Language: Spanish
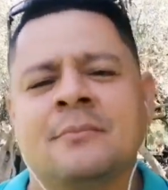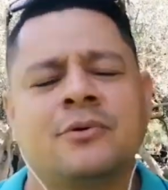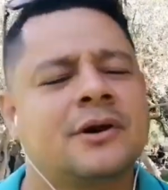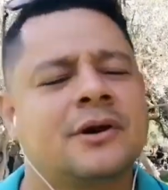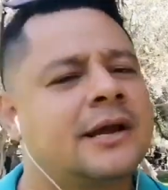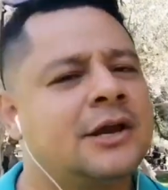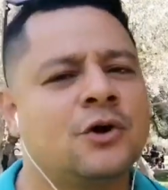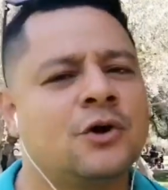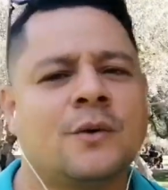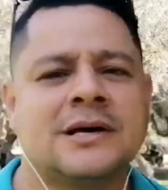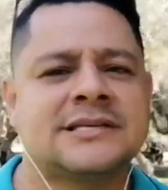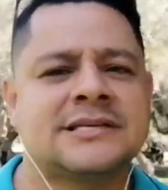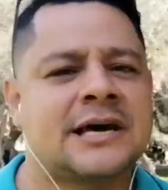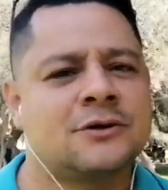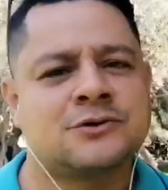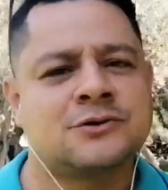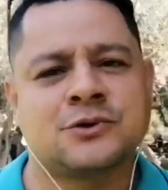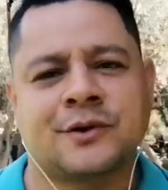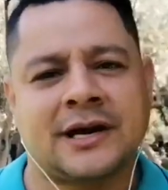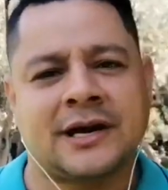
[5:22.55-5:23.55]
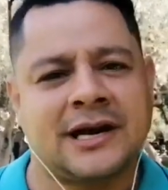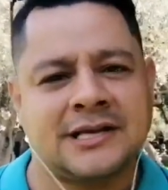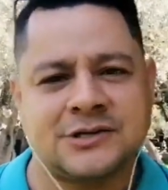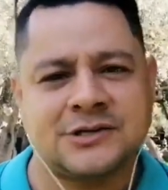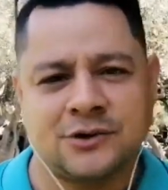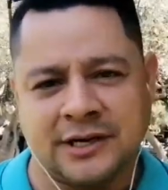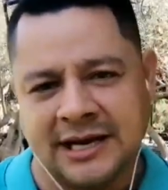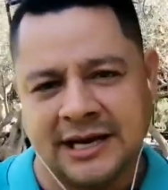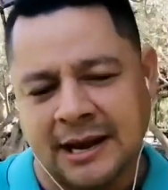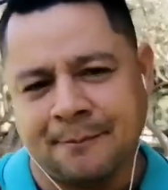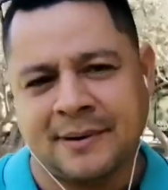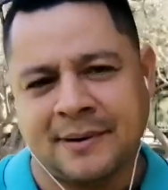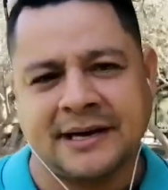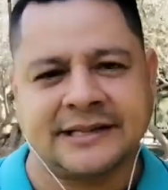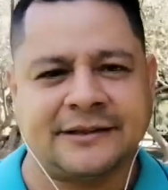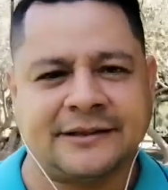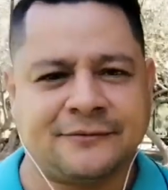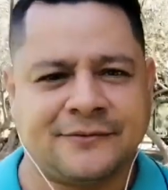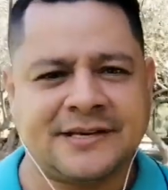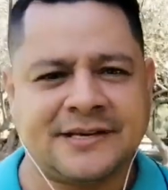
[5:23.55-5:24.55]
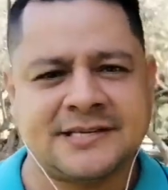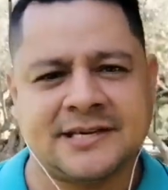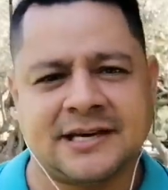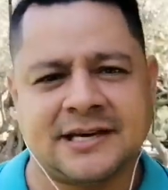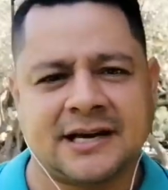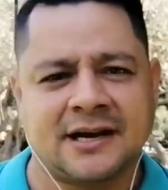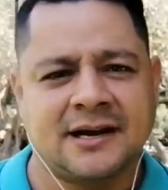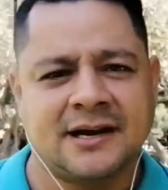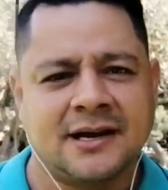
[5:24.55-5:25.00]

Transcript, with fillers: Porque no basaron su relación en la parte física,